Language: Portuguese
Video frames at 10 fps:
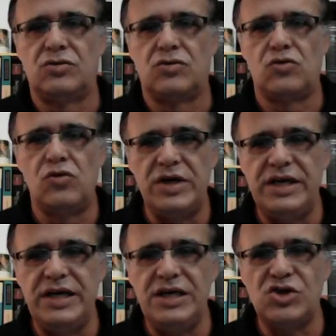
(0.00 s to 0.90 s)

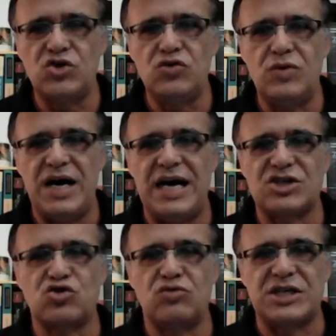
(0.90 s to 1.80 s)
Conheço
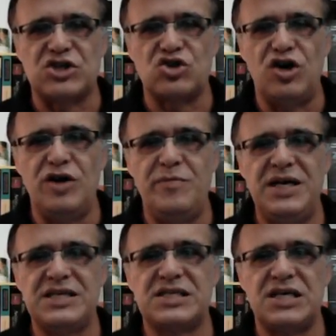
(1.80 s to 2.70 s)
as tuas
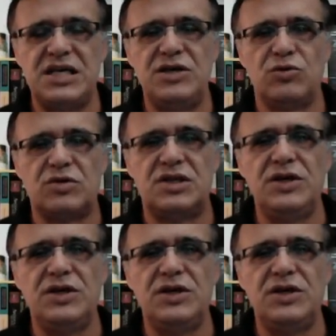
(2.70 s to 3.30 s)
obras e o teu